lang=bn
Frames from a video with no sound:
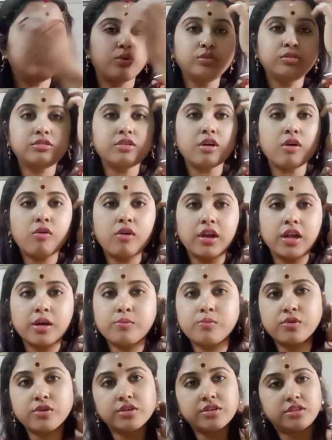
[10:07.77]
রোদটাও অনেক
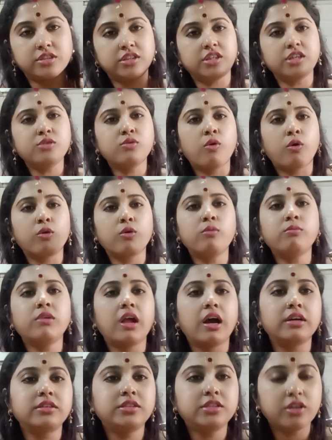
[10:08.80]
পড়েছে কি গরম
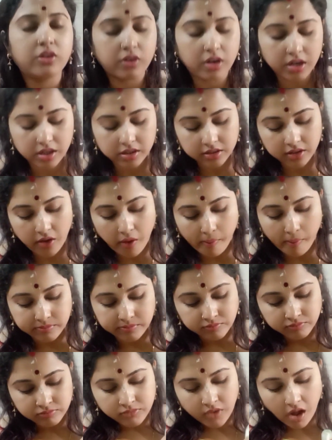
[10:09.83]
লাগছে ওখানে গিয়ে
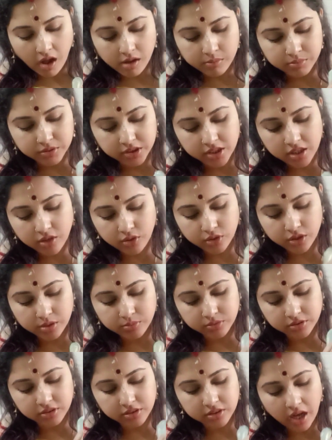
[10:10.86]
আর ভিড়ে রোদের
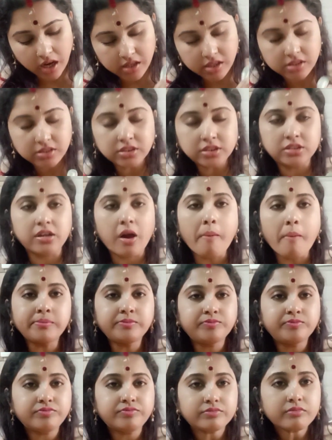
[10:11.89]
মধ্যে দাঁড়িয়ে না
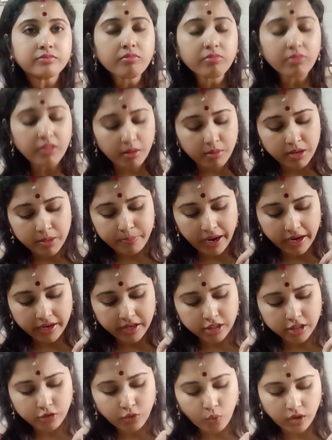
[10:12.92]
মানে
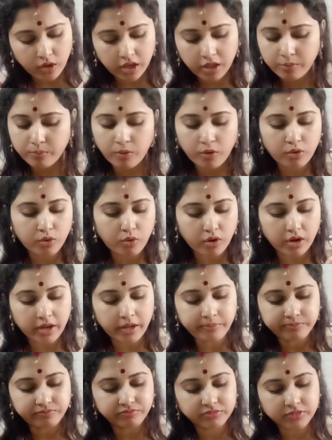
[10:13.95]
প্যান্ডেল তো অনেক বড় করে
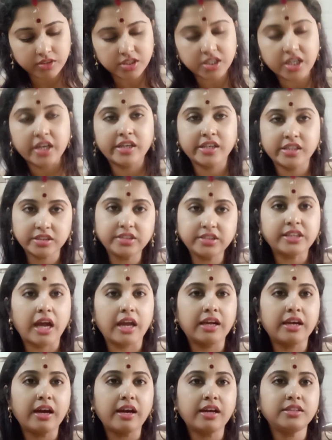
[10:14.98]
সেখানে কি
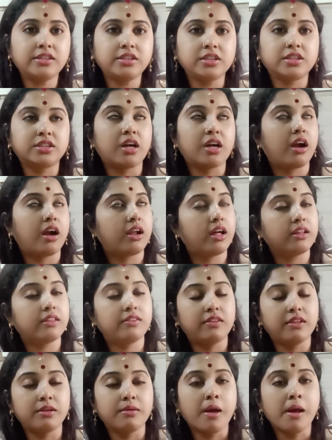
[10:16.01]
জায়গা আছে সারা
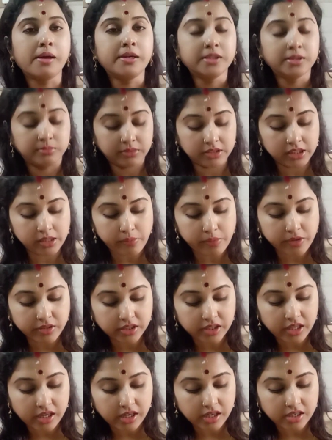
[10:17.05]
দেশ মানে
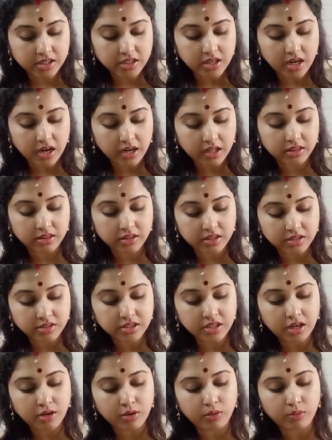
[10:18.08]
আমাদের এখানে সারা
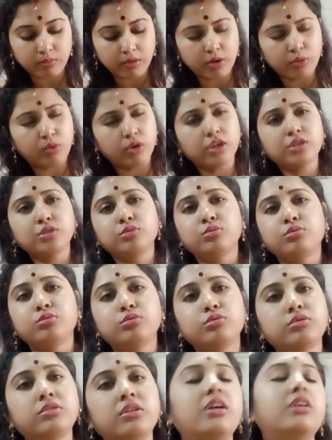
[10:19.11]
দেশের লোক মানে অনেক দূর
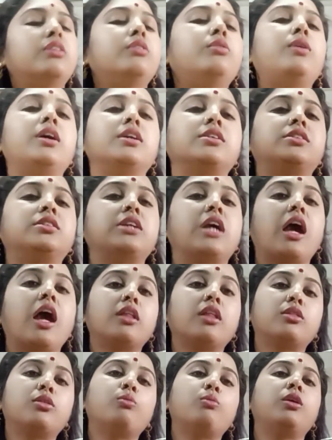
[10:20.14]
দূর থেকেও আসে
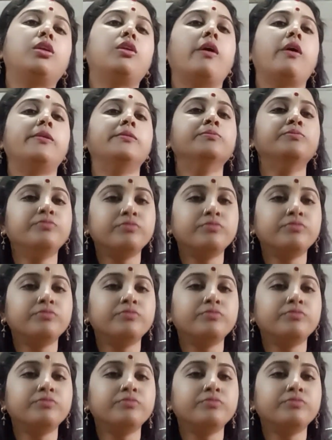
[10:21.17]
এত ভিড় হয়